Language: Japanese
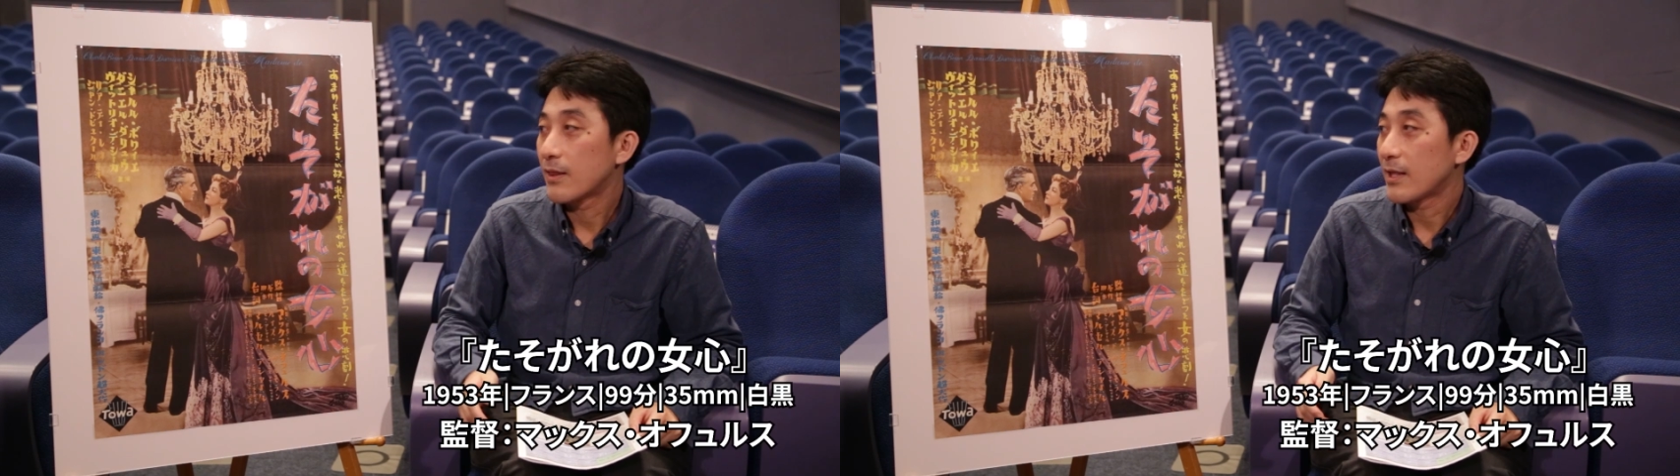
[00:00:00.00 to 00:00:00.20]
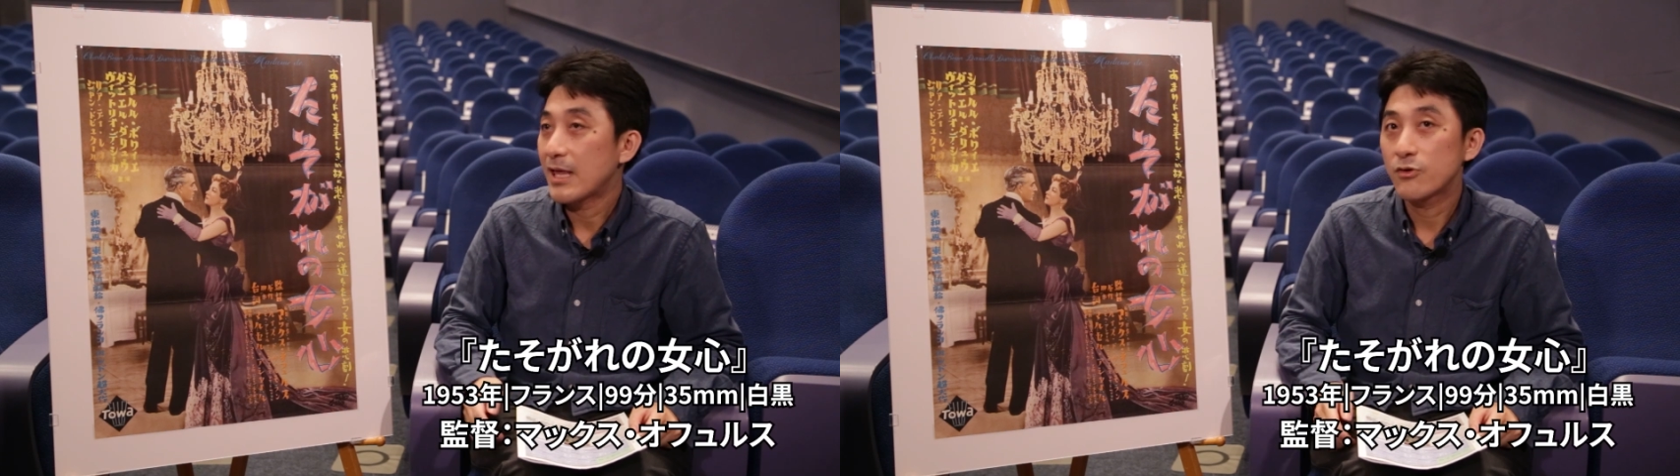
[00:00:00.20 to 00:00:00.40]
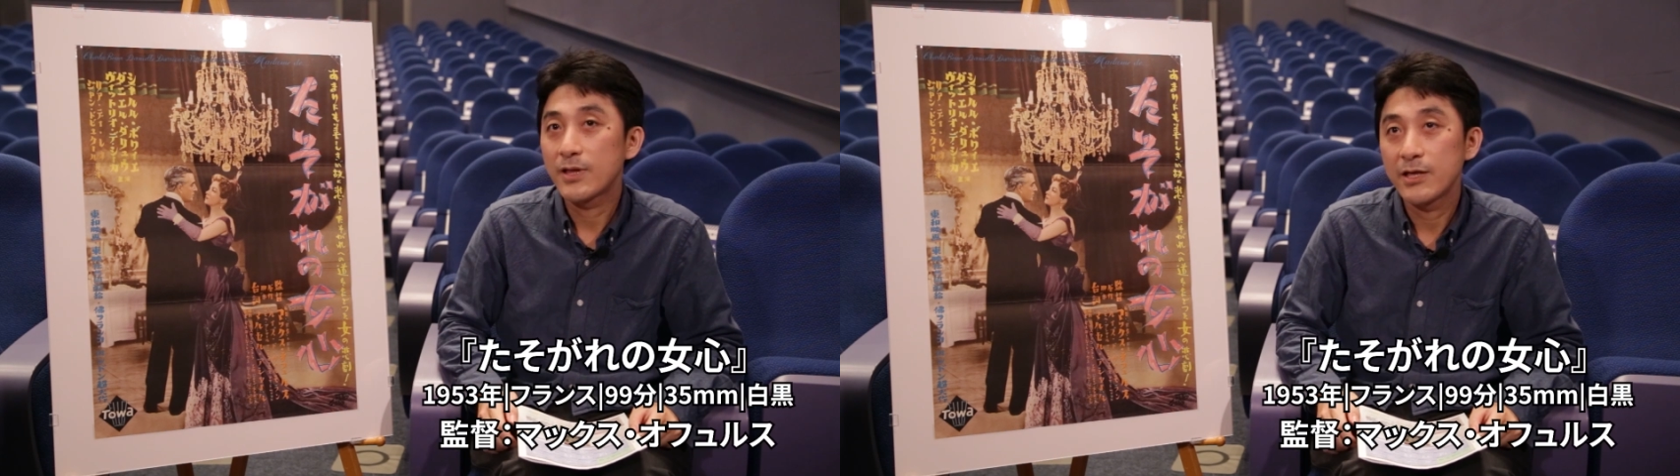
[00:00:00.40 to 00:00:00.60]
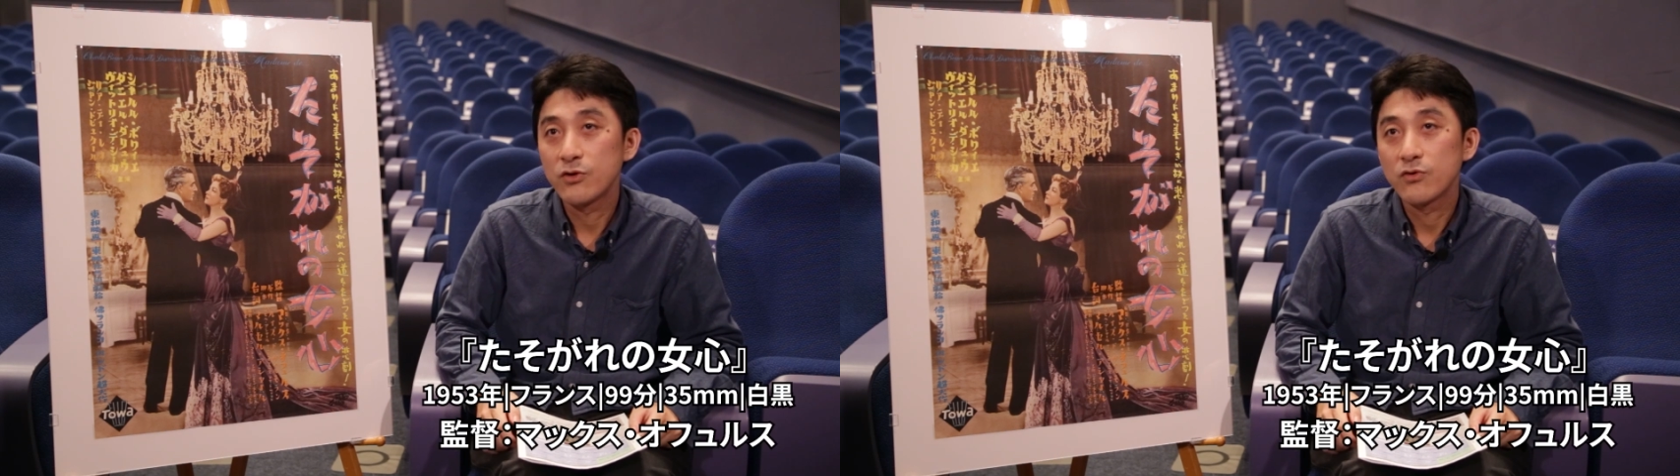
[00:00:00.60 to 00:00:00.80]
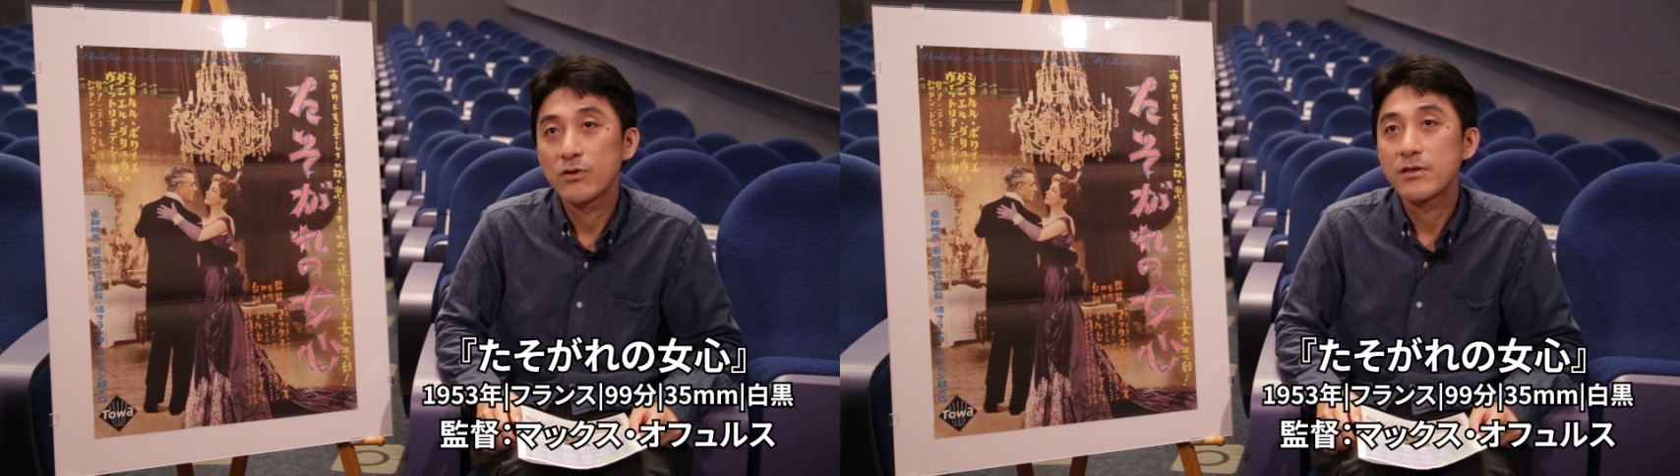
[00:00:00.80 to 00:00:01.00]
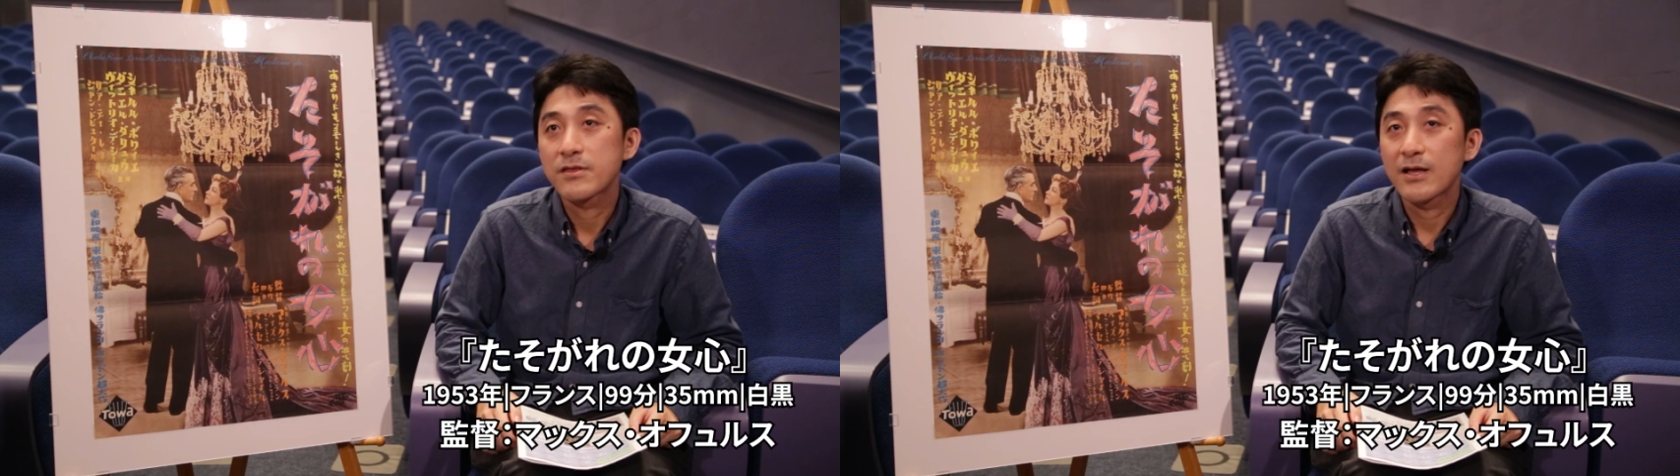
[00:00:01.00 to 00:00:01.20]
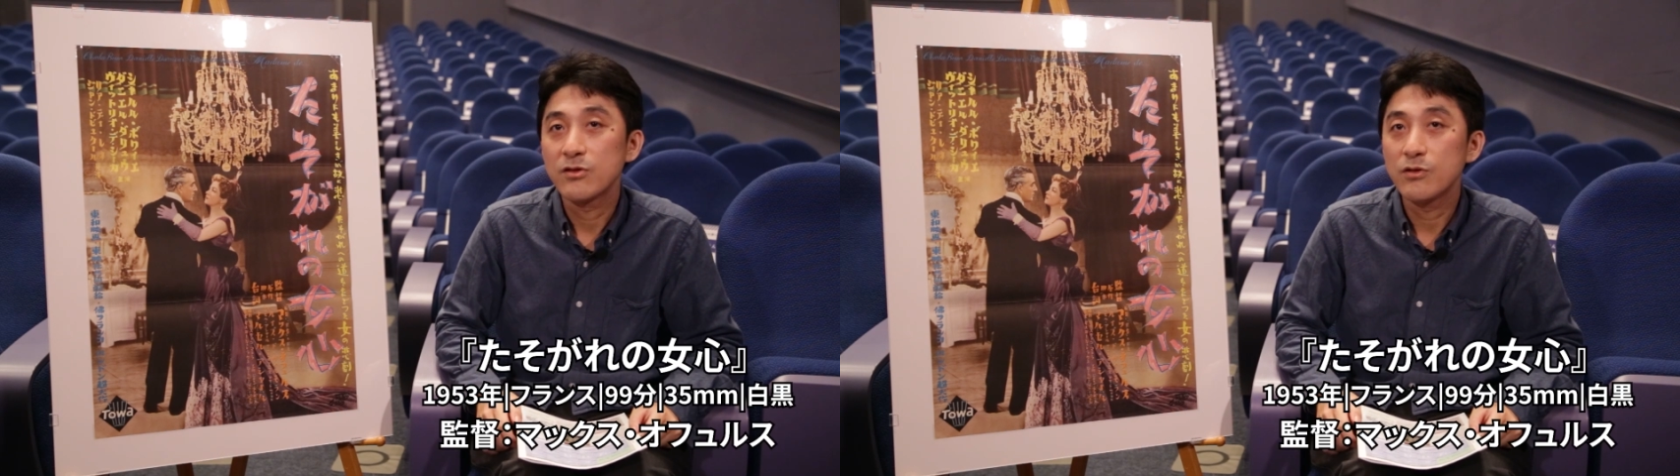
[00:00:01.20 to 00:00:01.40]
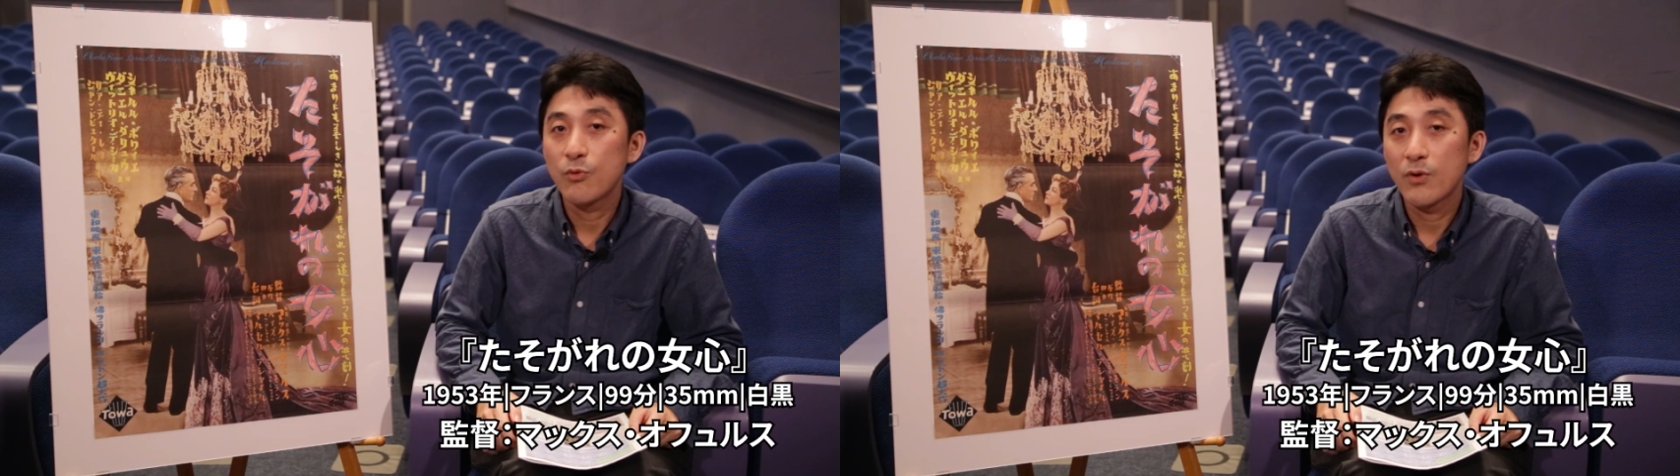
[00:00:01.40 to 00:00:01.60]
ダニエル・ダリュー
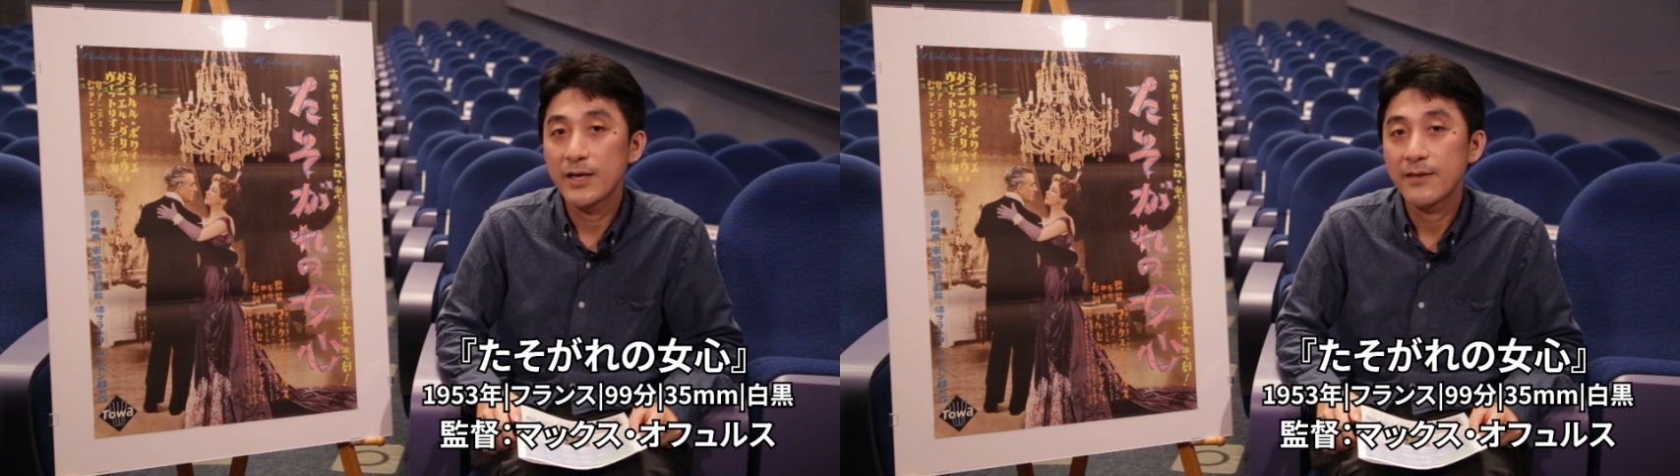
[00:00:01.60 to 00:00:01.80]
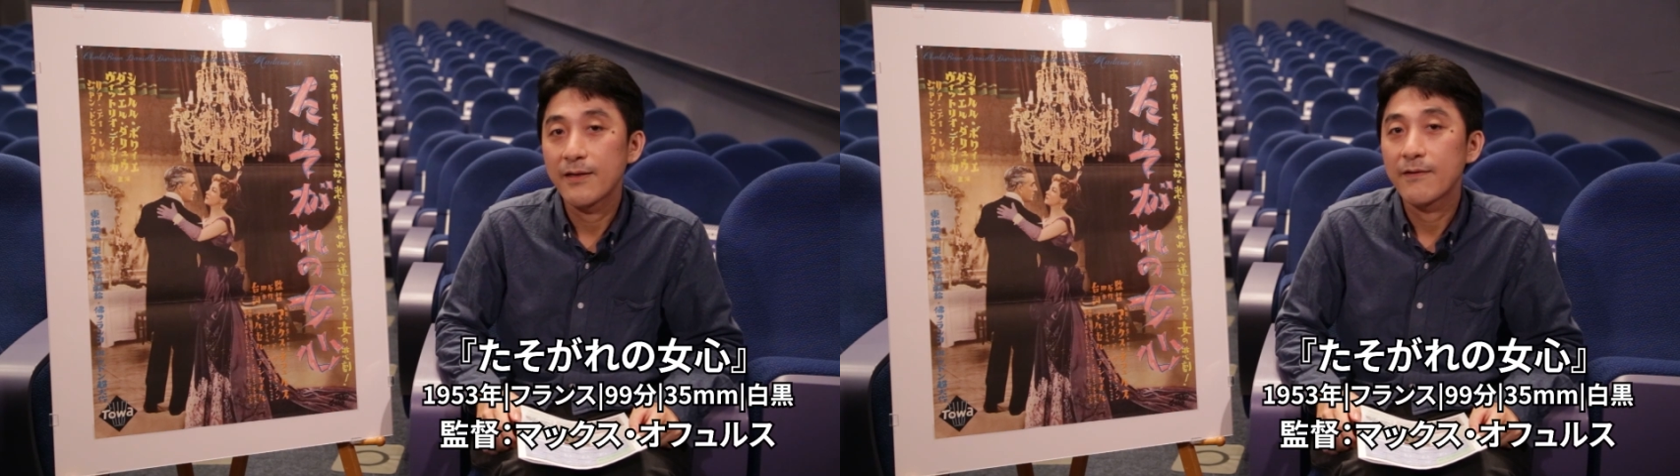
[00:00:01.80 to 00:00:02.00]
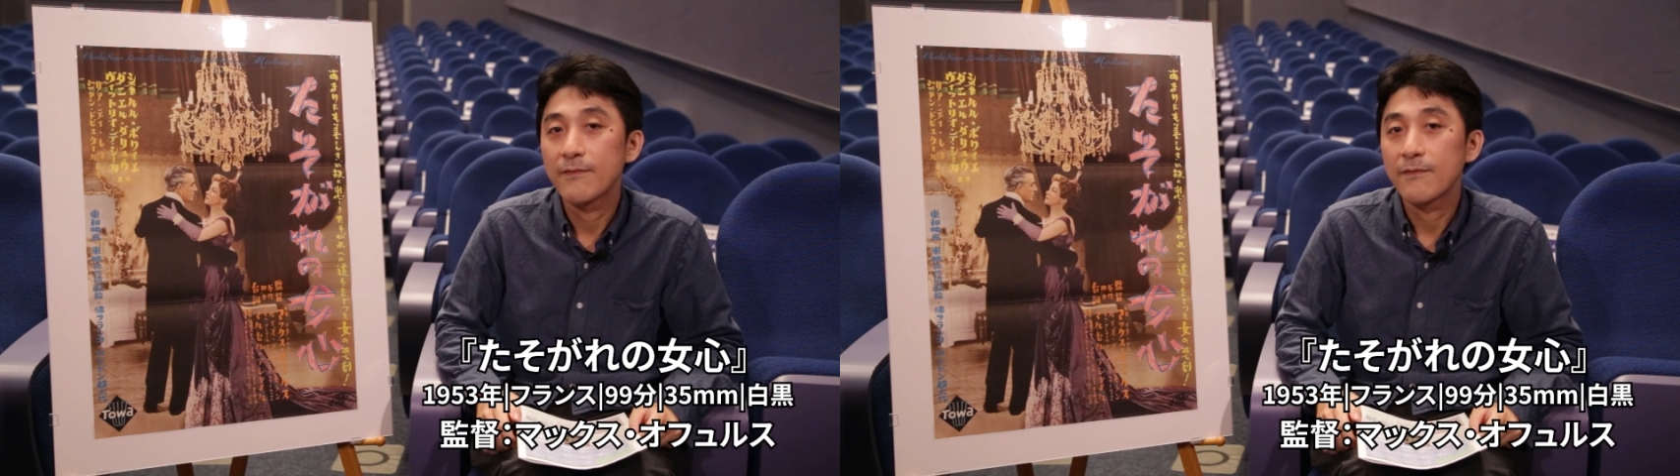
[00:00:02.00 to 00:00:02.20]
シャルル・ボワイエ